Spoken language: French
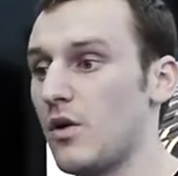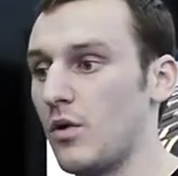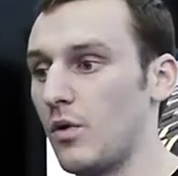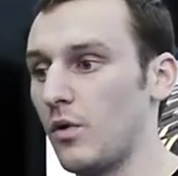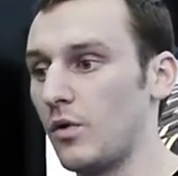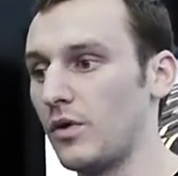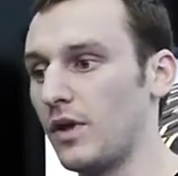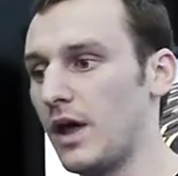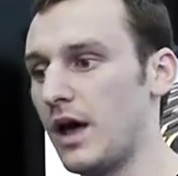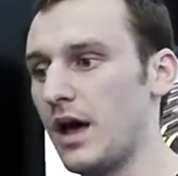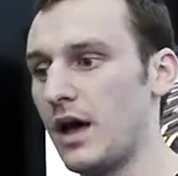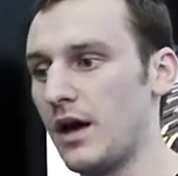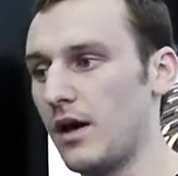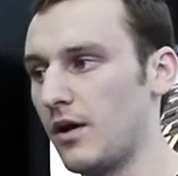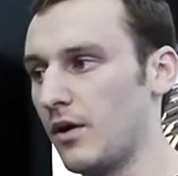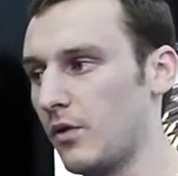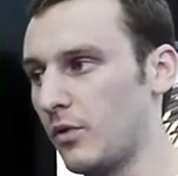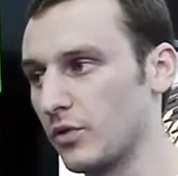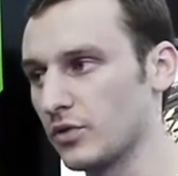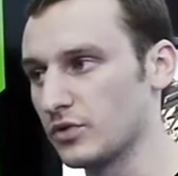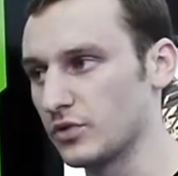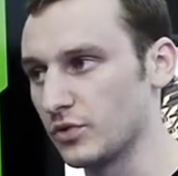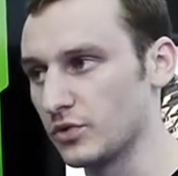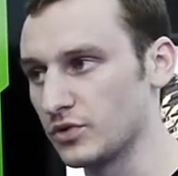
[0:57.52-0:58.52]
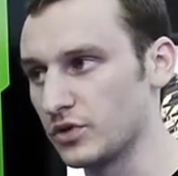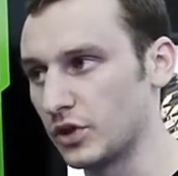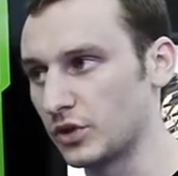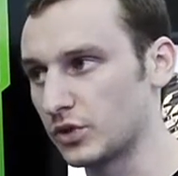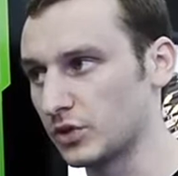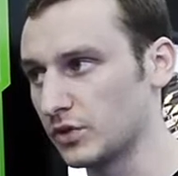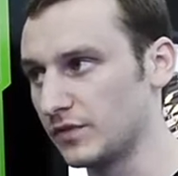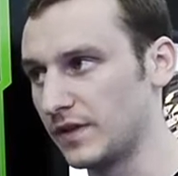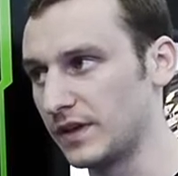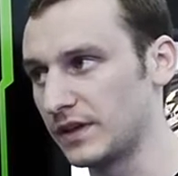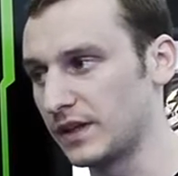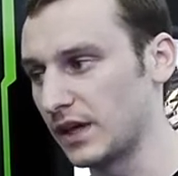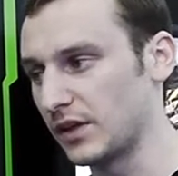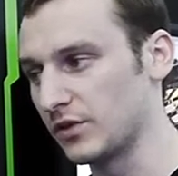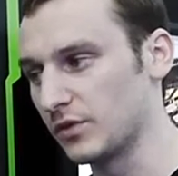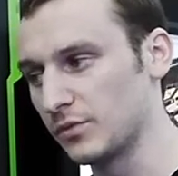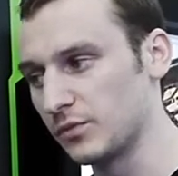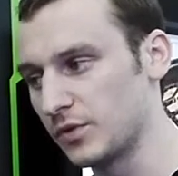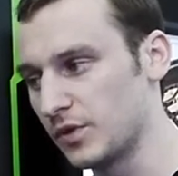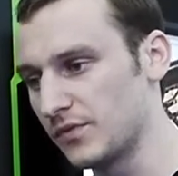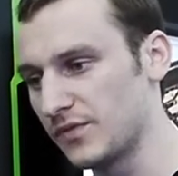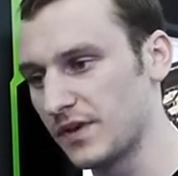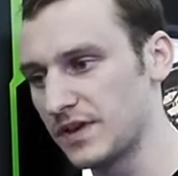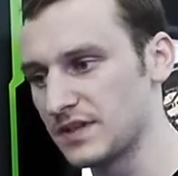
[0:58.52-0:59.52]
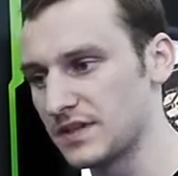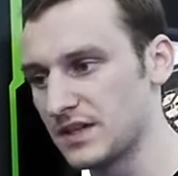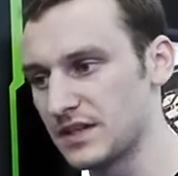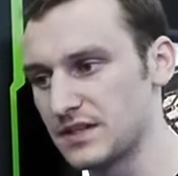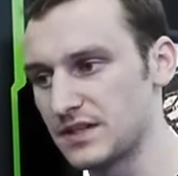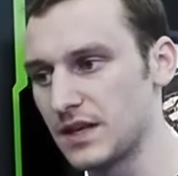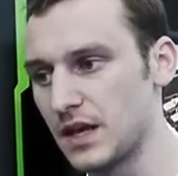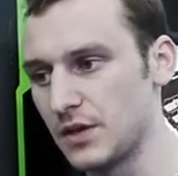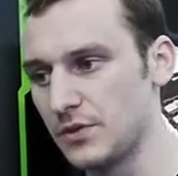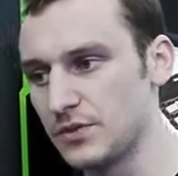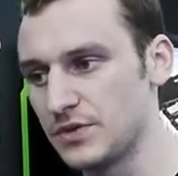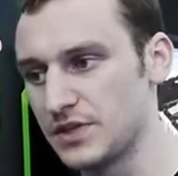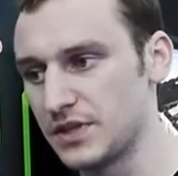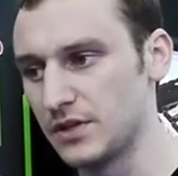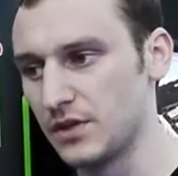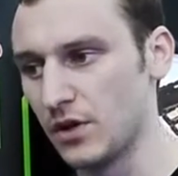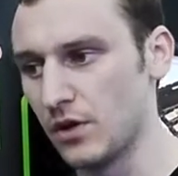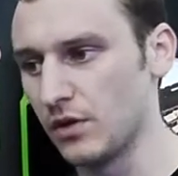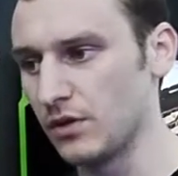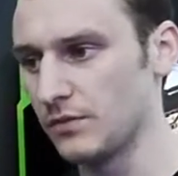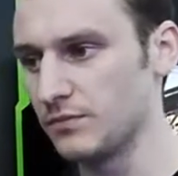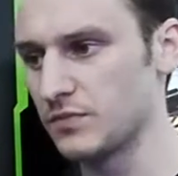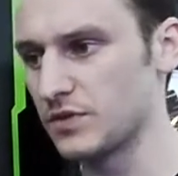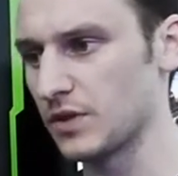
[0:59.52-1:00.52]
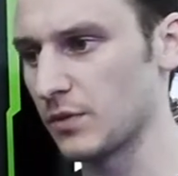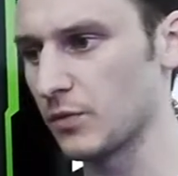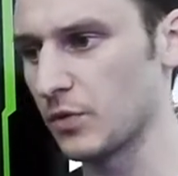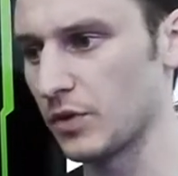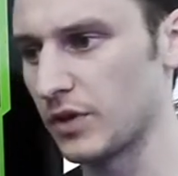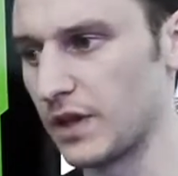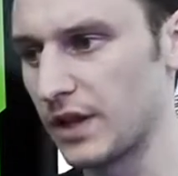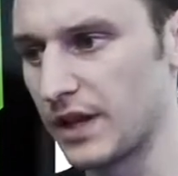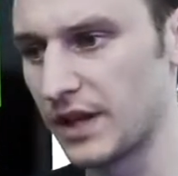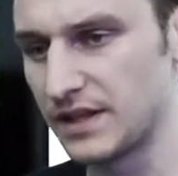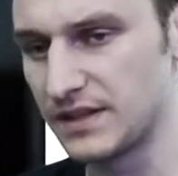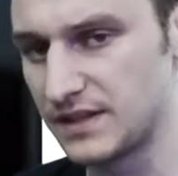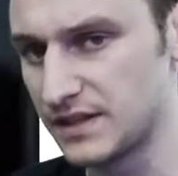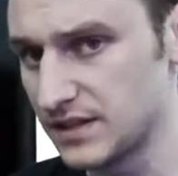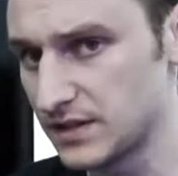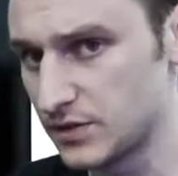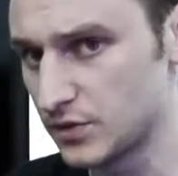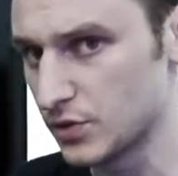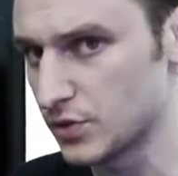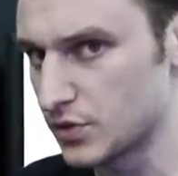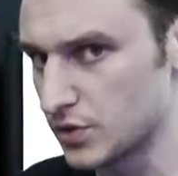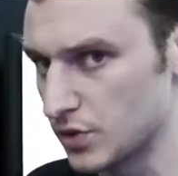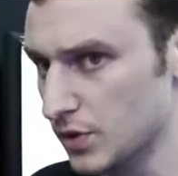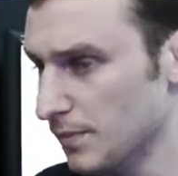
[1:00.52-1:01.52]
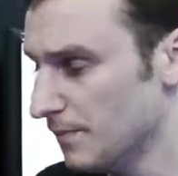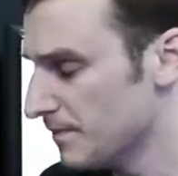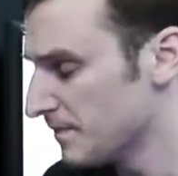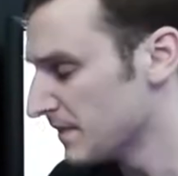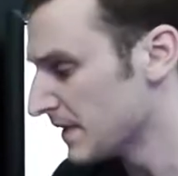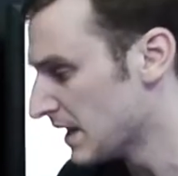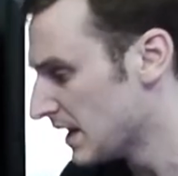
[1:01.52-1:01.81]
On, a, on, s'en trouve avec un nombre de phases assez hallucinant, il me semble qu'on en a 10 dessus.